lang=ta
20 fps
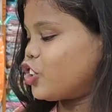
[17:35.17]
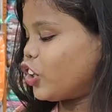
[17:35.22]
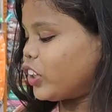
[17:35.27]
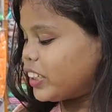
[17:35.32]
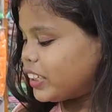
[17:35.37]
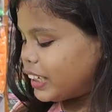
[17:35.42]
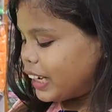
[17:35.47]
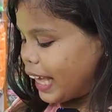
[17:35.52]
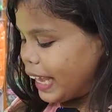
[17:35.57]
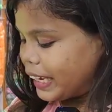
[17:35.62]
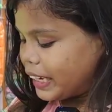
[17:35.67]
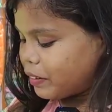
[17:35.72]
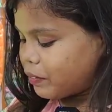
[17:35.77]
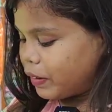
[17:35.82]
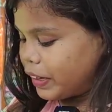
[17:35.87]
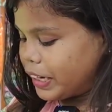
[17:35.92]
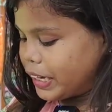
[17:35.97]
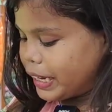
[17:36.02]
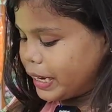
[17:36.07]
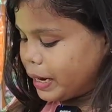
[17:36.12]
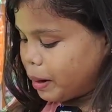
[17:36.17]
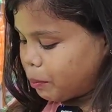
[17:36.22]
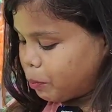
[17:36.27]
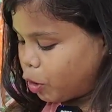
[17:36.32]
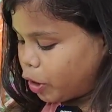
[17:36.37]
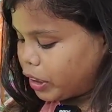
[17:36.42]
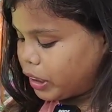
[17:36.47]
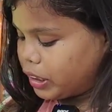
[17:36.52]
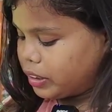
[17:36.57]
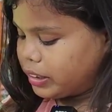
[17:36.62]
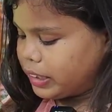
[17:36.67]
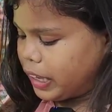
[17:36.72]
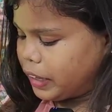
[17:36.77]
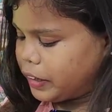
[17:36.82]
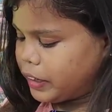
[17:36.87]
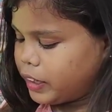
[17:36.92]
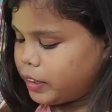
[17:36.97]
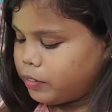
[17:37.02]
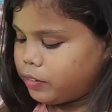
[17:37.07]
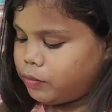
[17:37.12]
ஸோ இது லைட் வெயிட்லேயே எம்ப்ராய்டரி
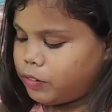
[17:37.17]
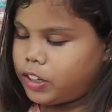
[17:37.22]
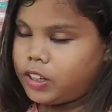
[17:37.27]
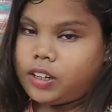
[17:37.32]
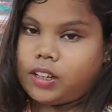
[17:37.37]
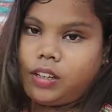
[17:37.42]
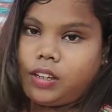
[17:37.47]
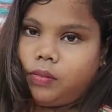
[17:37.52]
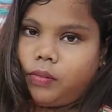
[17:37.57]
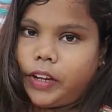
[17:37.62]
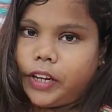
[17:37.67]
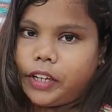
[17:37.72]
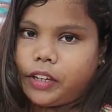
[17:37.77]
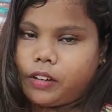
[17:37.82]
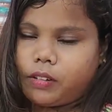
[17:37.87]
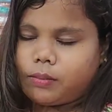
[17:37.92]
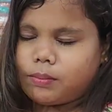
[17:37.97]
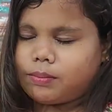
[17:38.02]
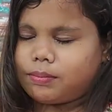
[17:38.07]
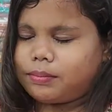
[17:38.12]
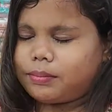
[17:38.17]
சாரீ வெயிட்